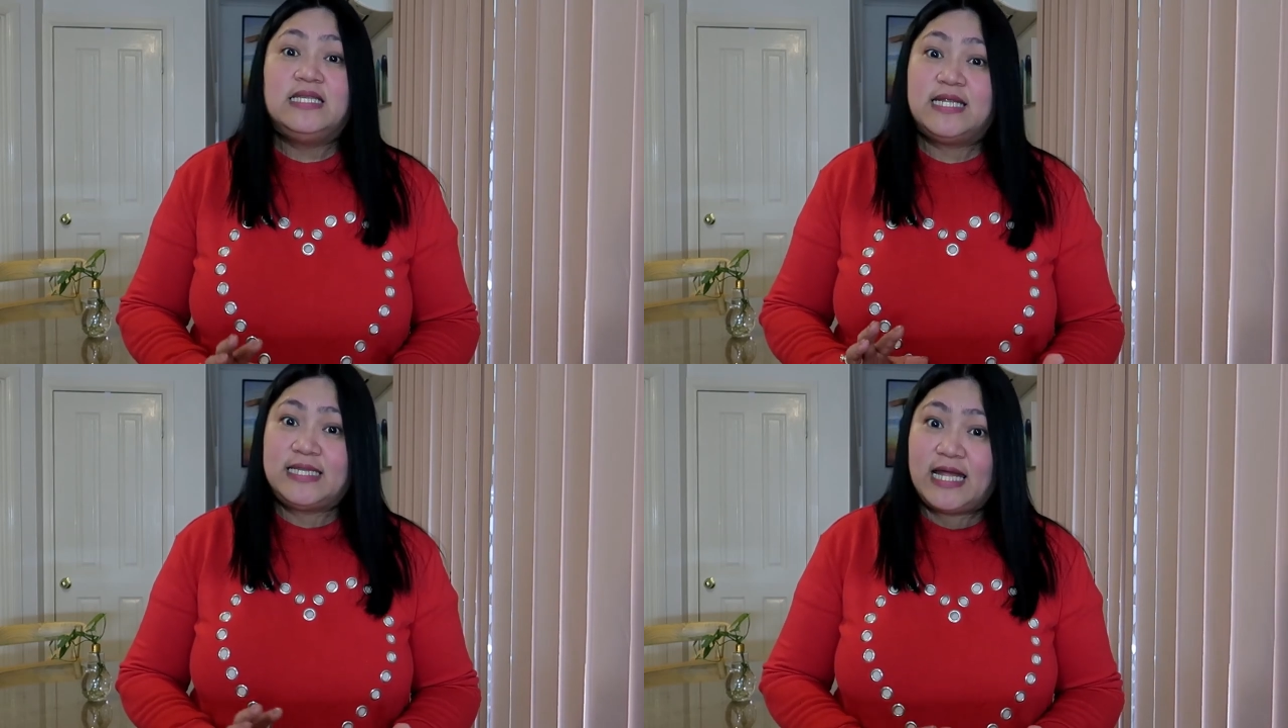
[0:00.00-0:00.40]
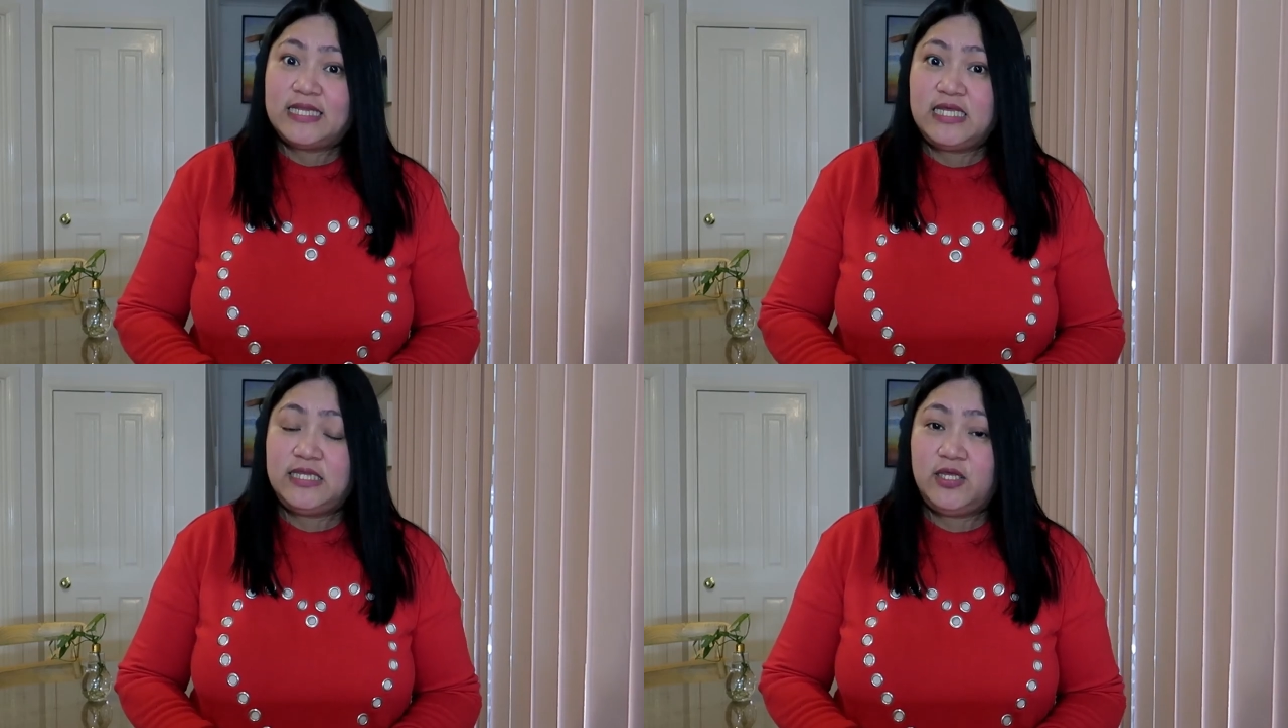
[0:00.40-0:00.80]
Na
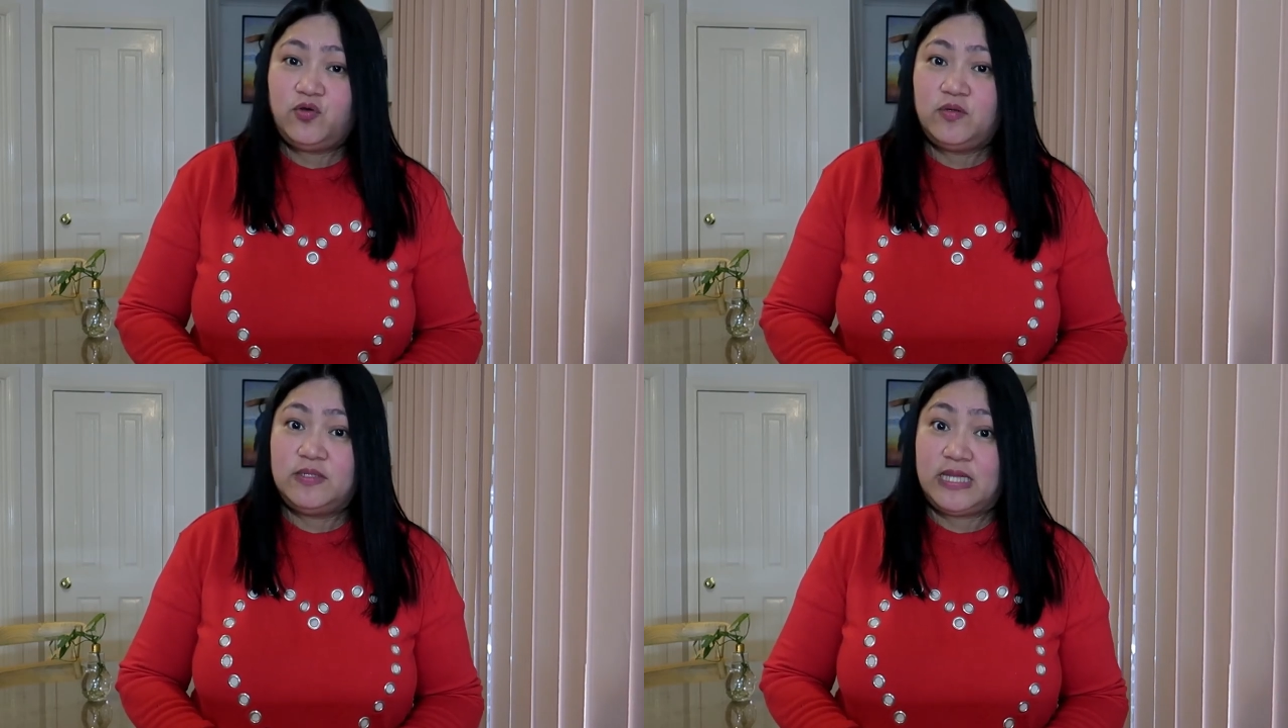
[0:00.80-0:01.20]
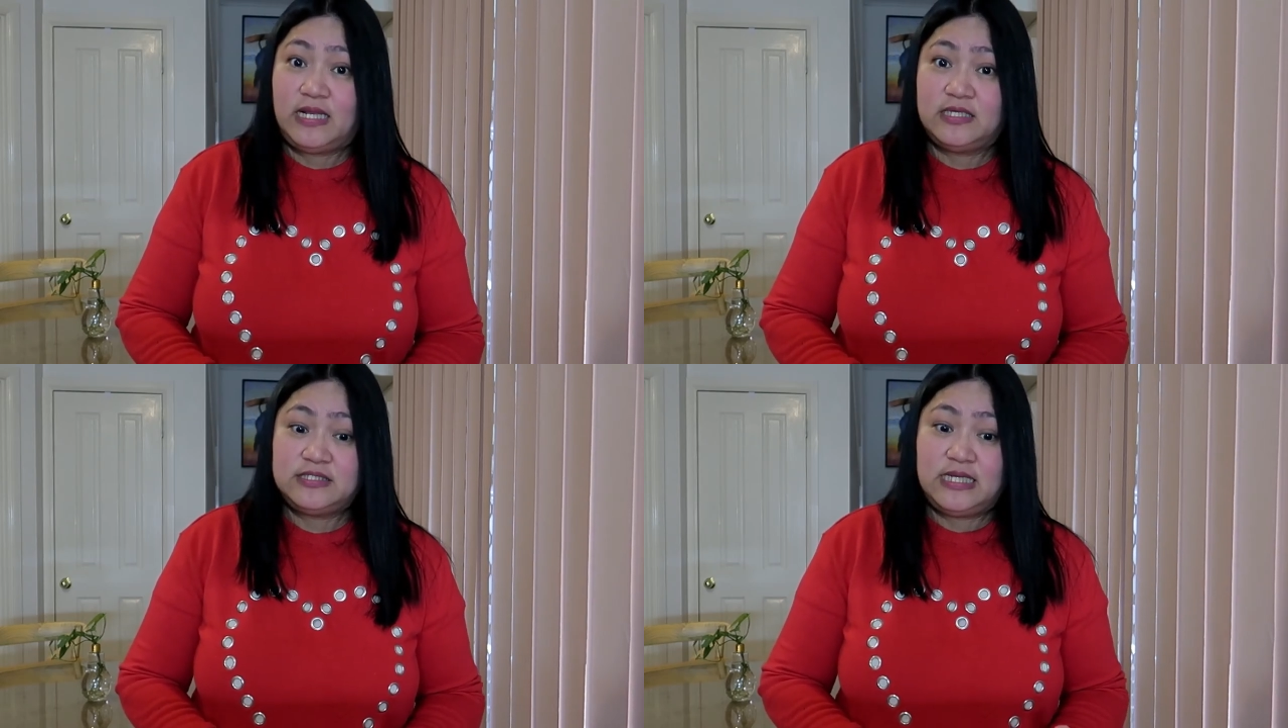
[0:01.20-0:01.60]
dati hindi ko naman
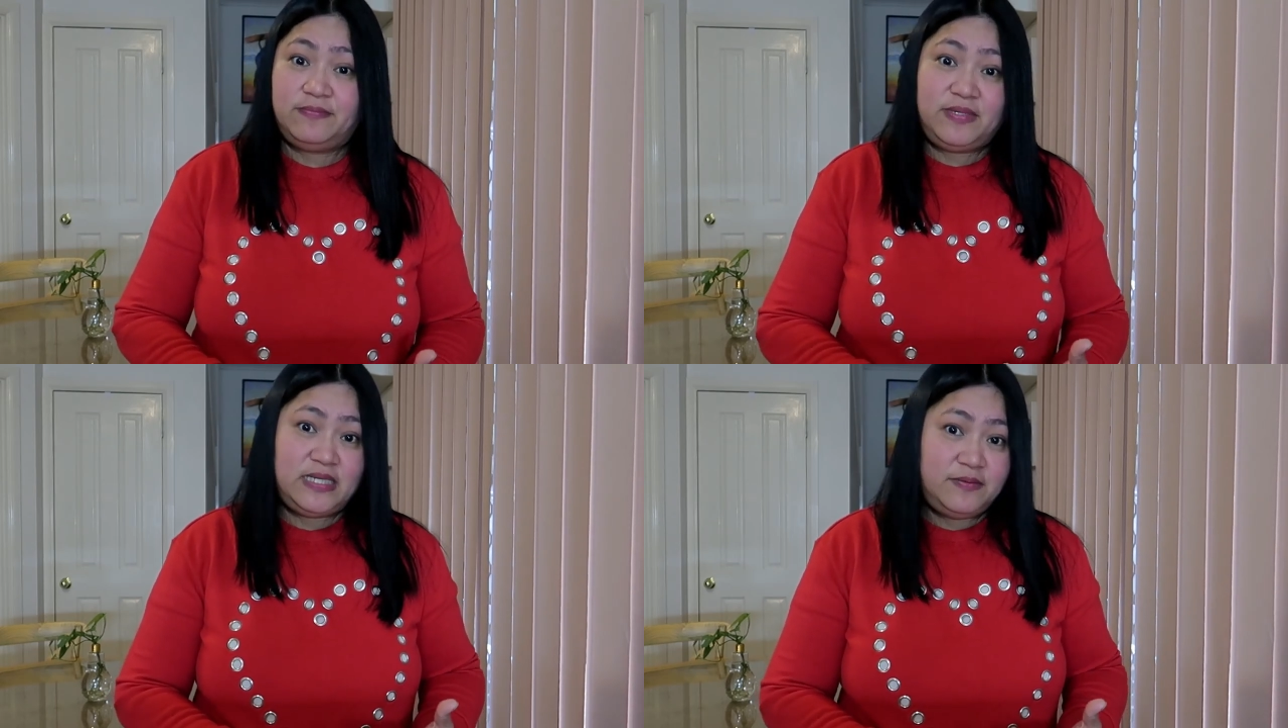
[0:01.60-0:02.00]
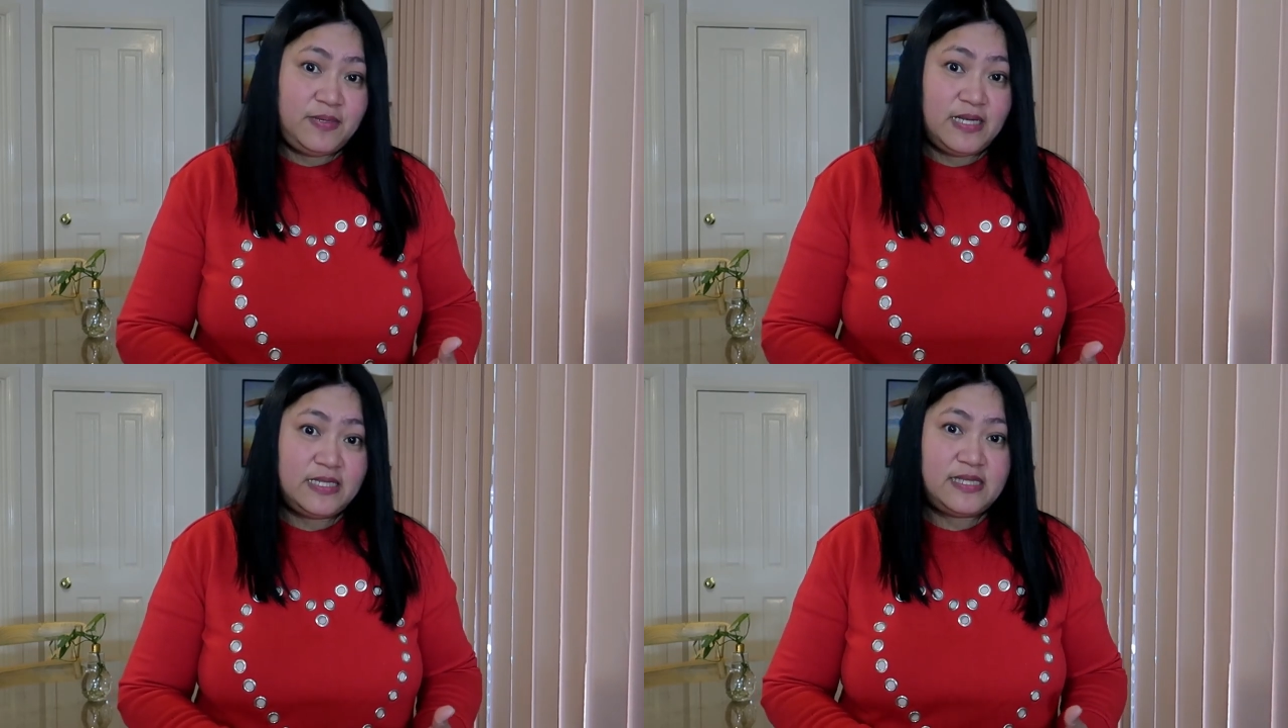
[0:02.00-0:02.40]
talaga sila
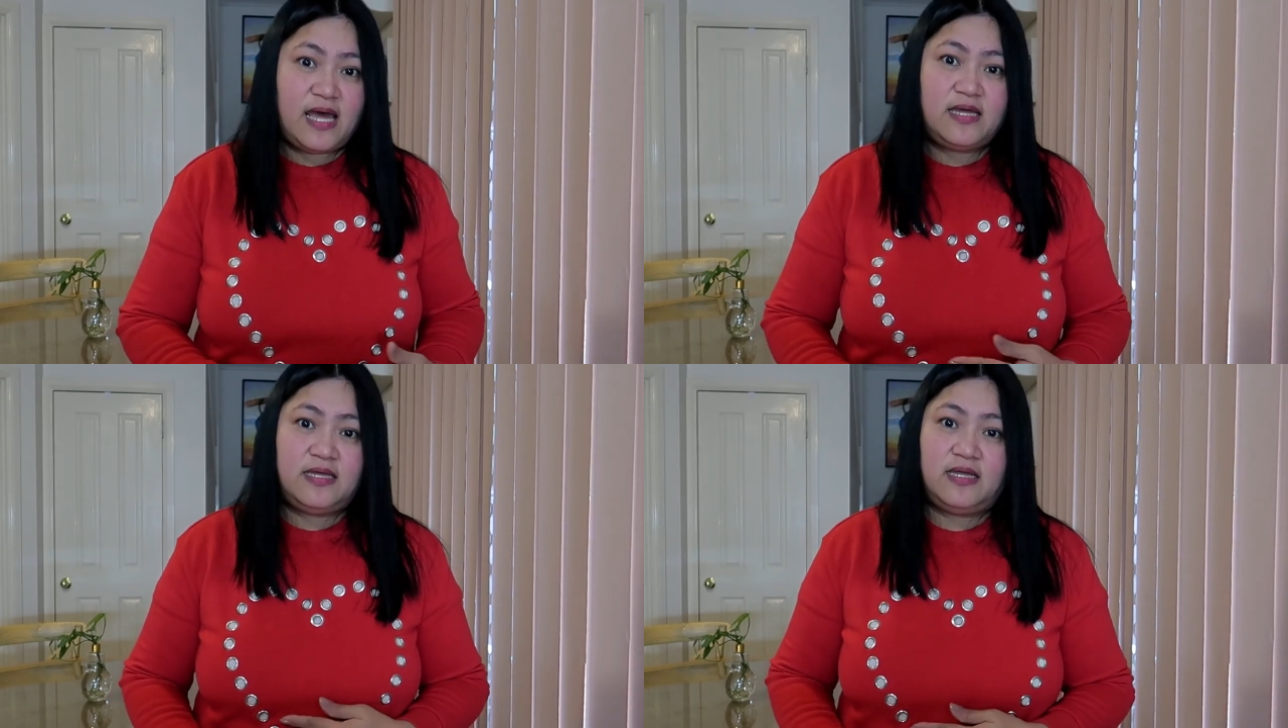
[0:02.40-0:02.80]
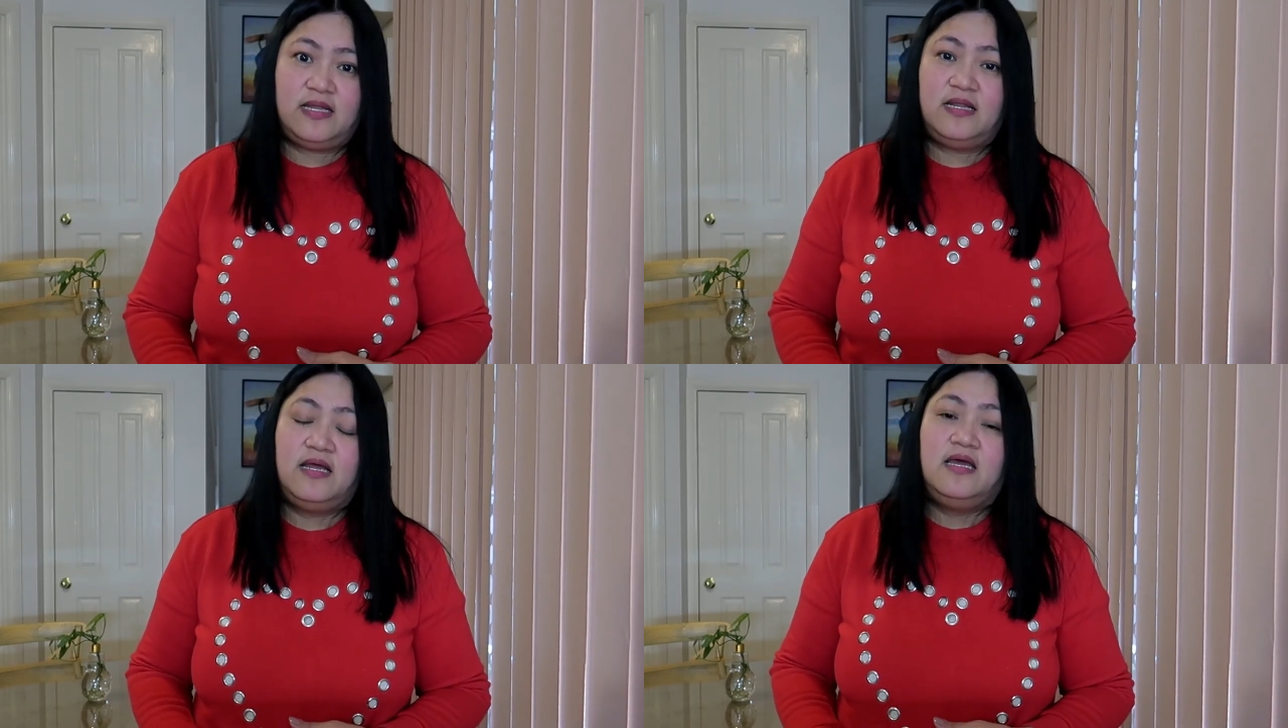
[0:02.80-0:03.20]
binibili
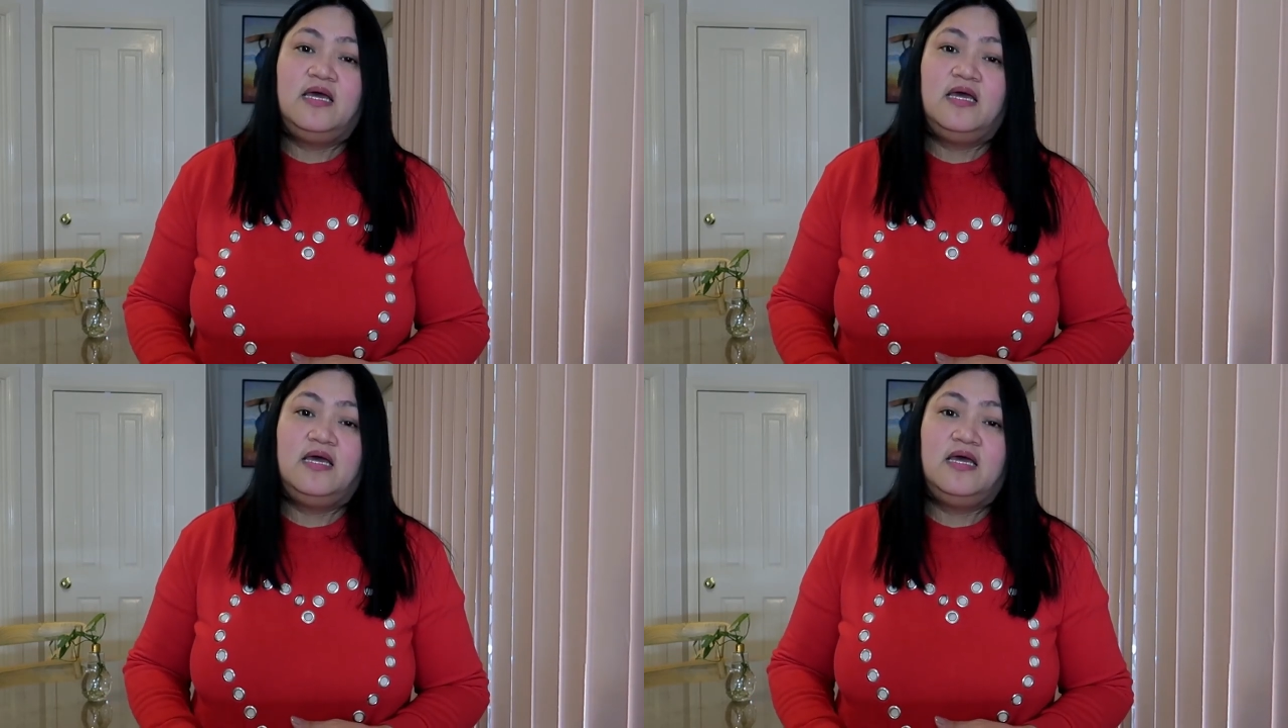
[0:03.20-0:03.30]
dahil